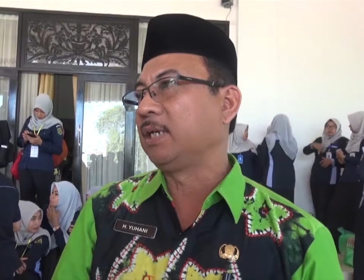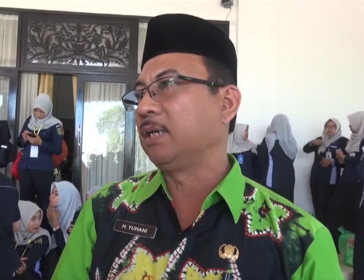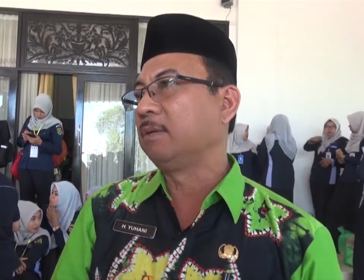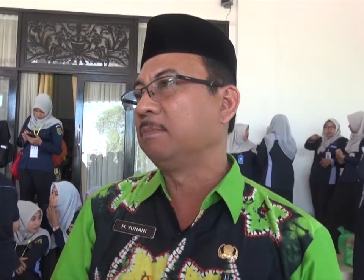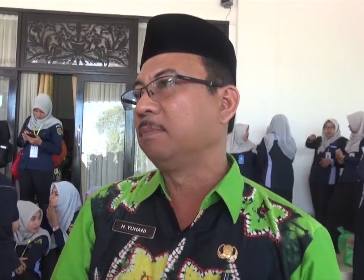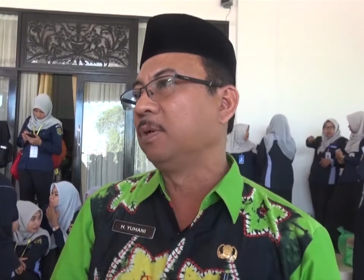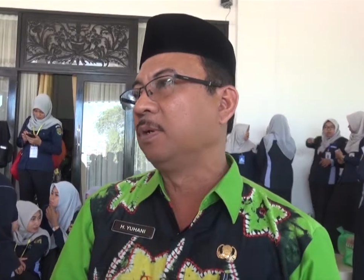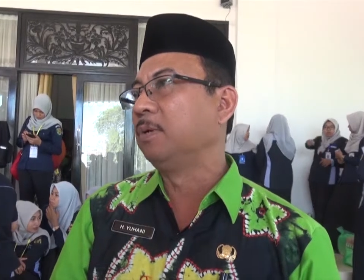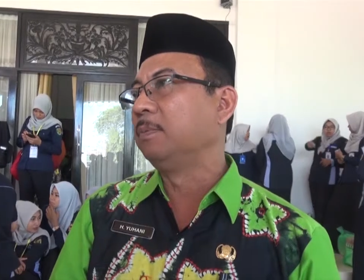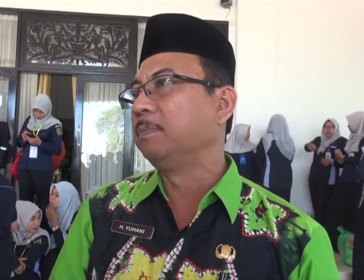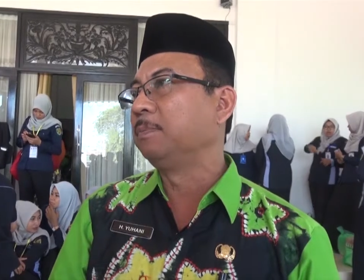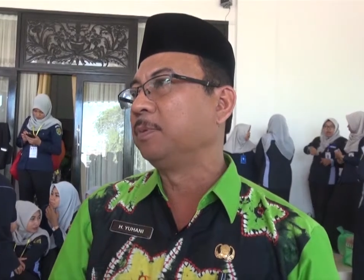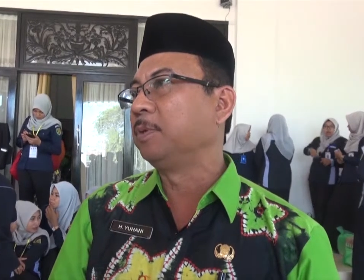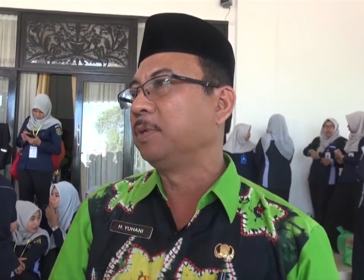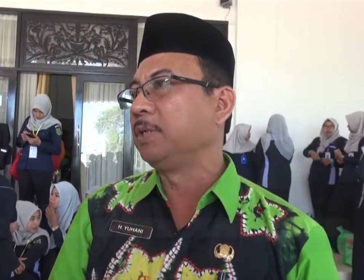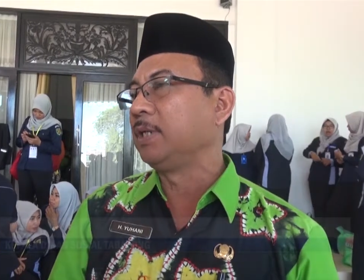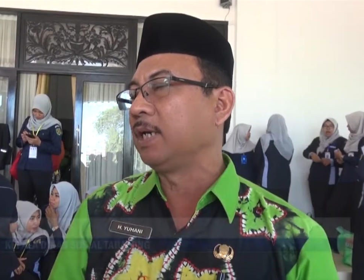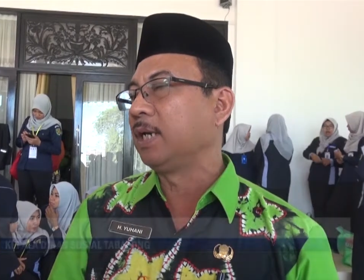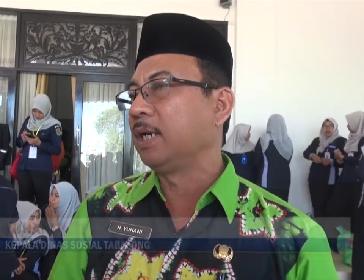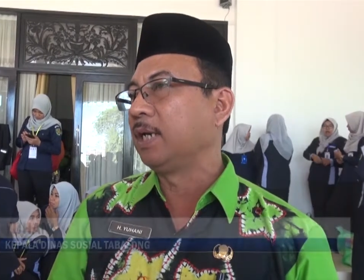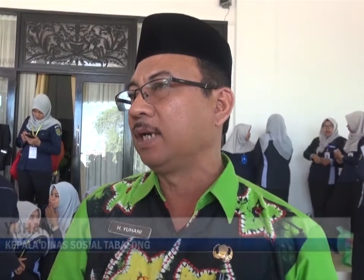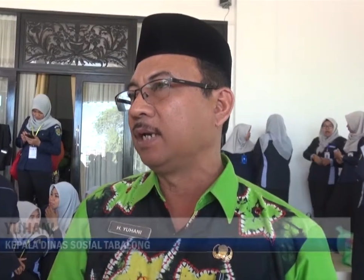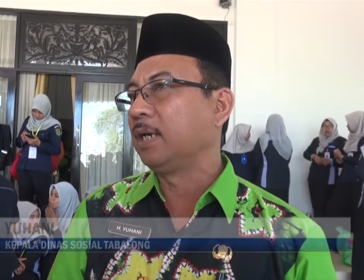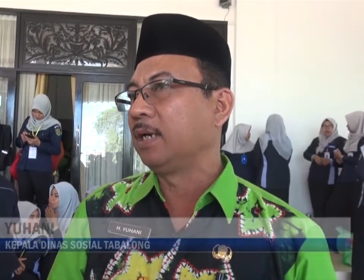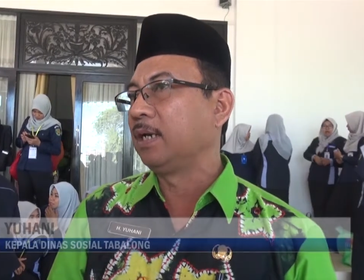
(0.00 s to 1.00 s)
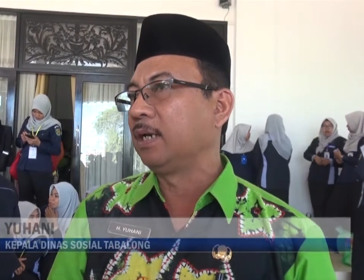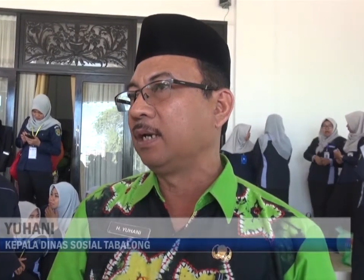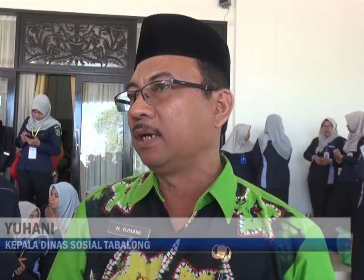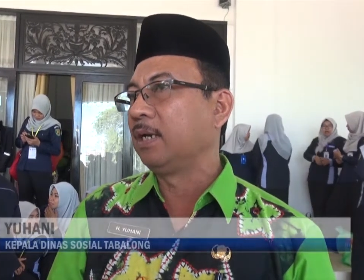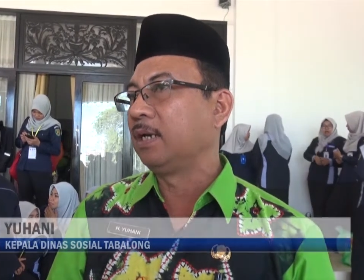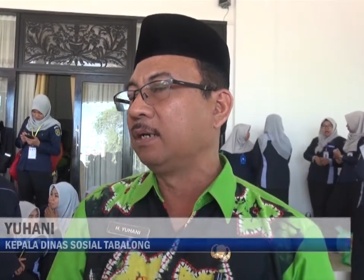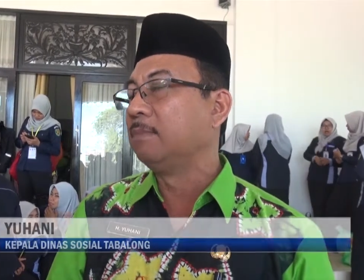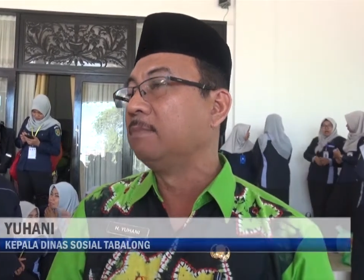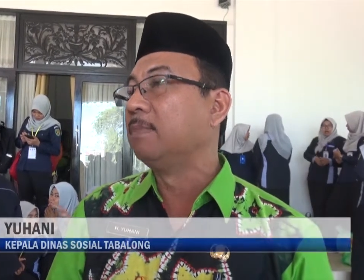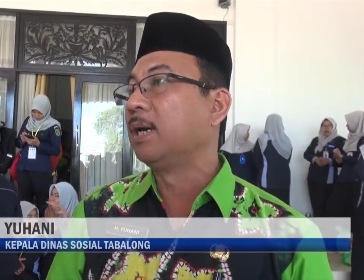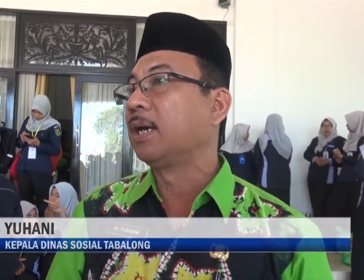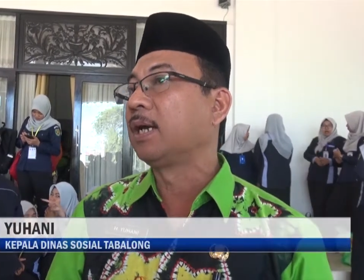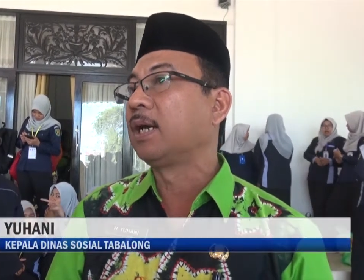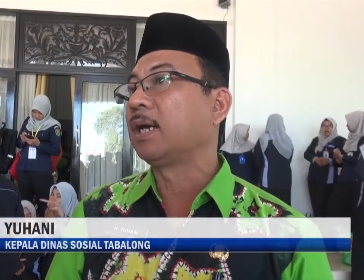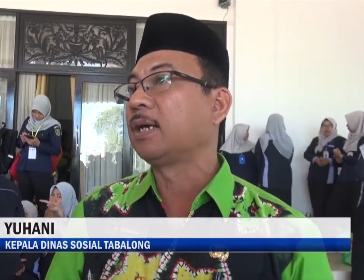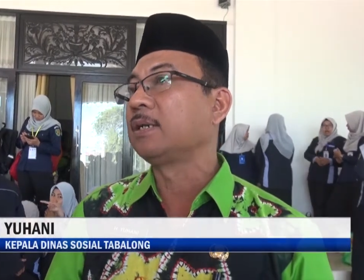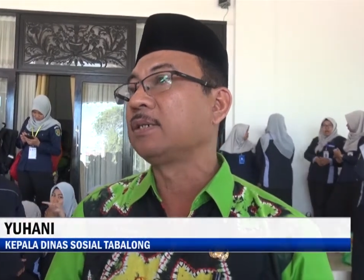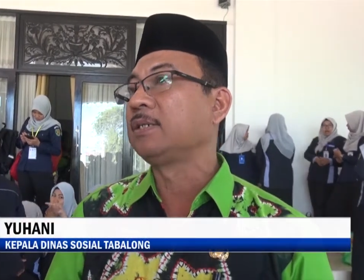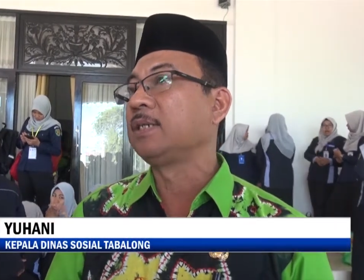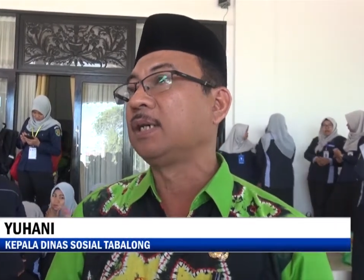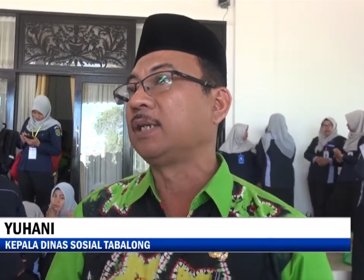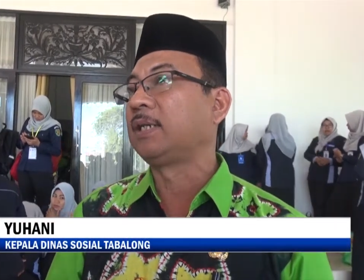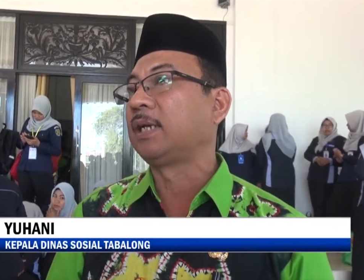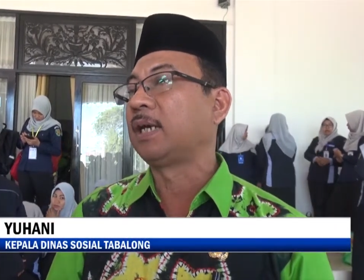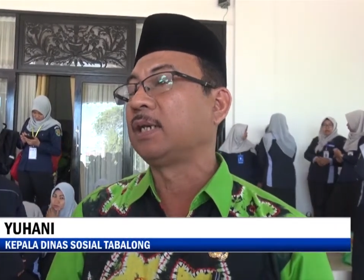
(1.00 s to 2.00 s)
yang belum punya lembaga
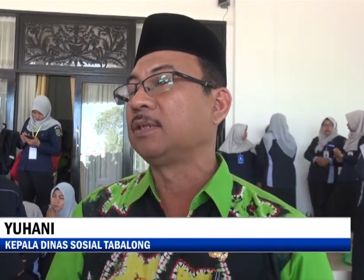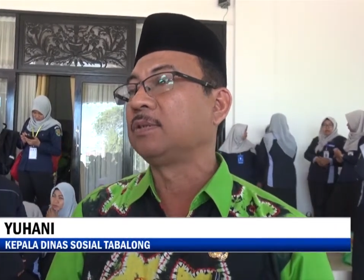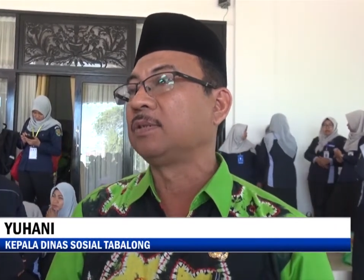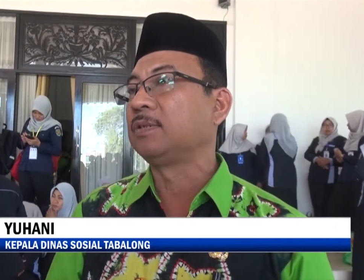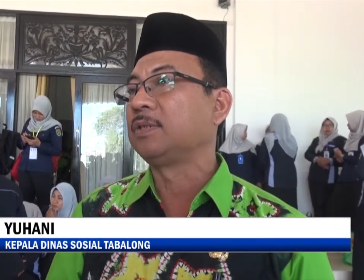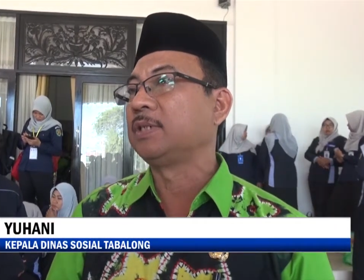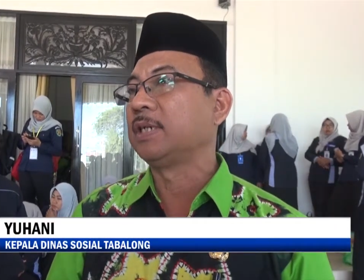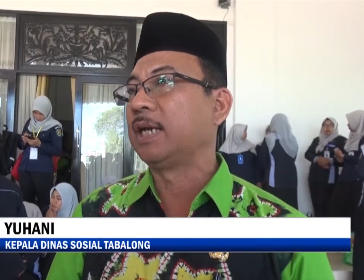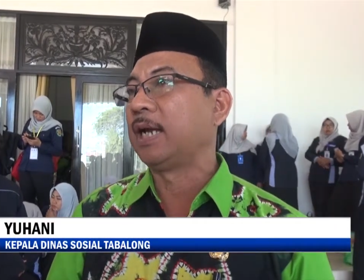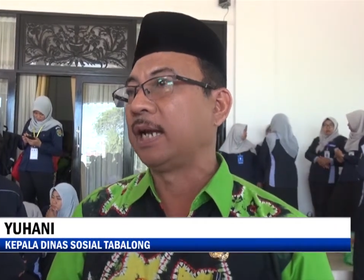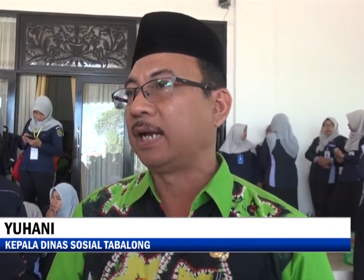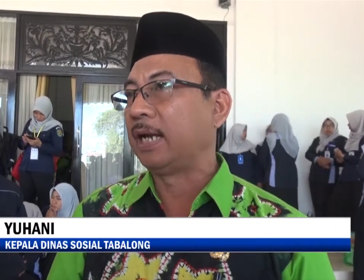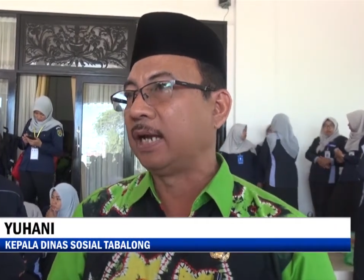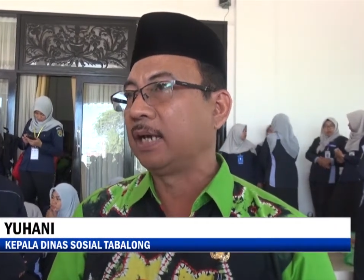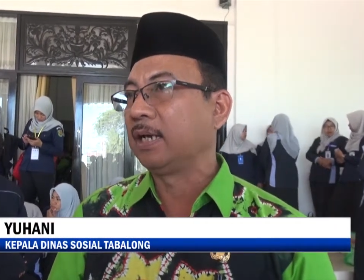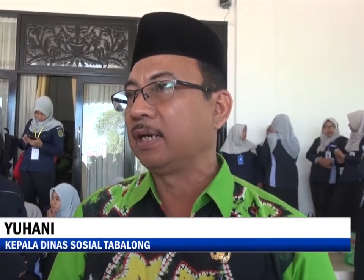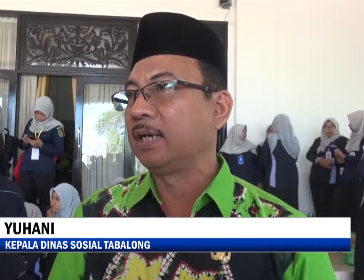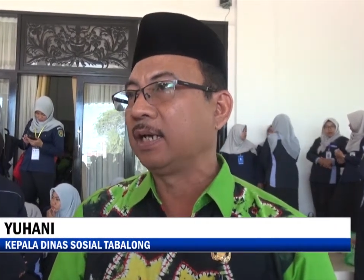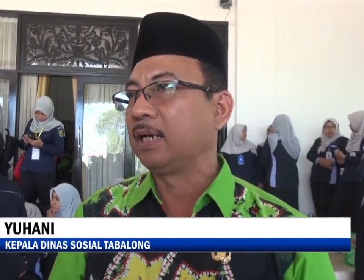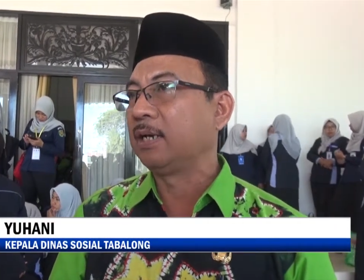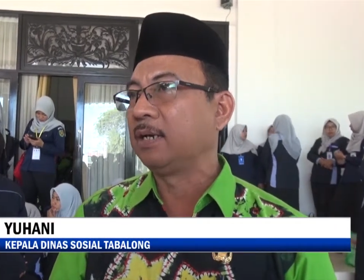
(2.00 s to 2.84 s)
kesejahteraan sosial anak